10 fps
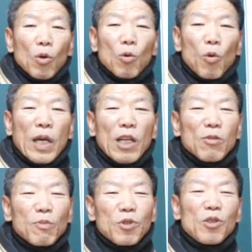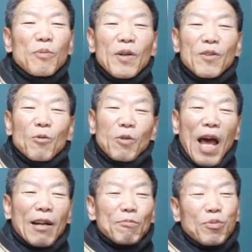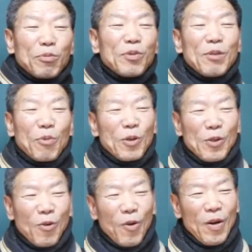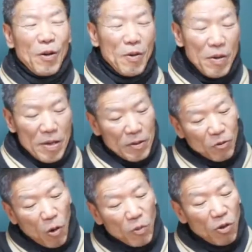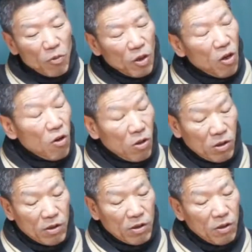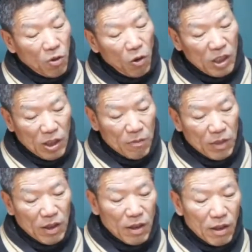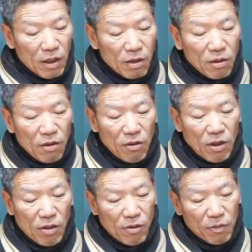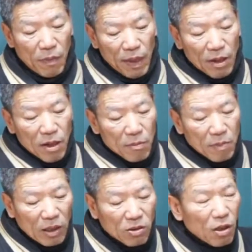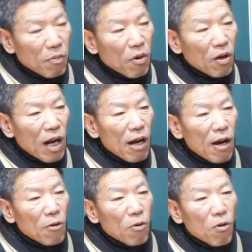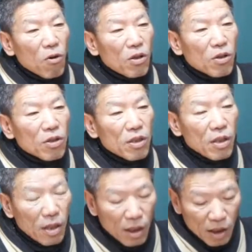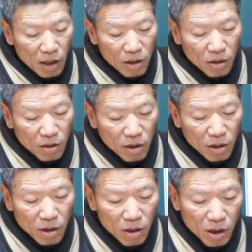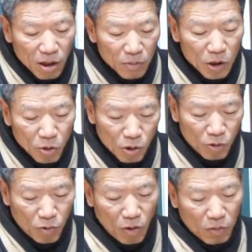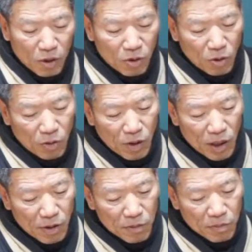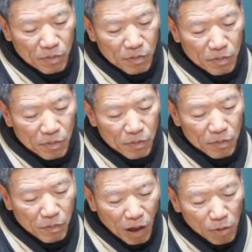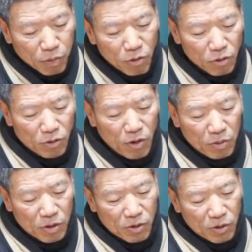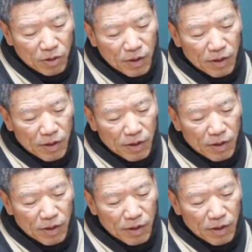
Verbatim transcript: 이렇게 이름 붙이면 또 다른 부분이 보이고. 너무너무 커. 그 넓기 때문에. 그런 거예요. 백성이 뭐라고 그것을 그 이름 지어줄 수가 없을 정도예요. 뭐라고 부를 수가 없을 정도예요.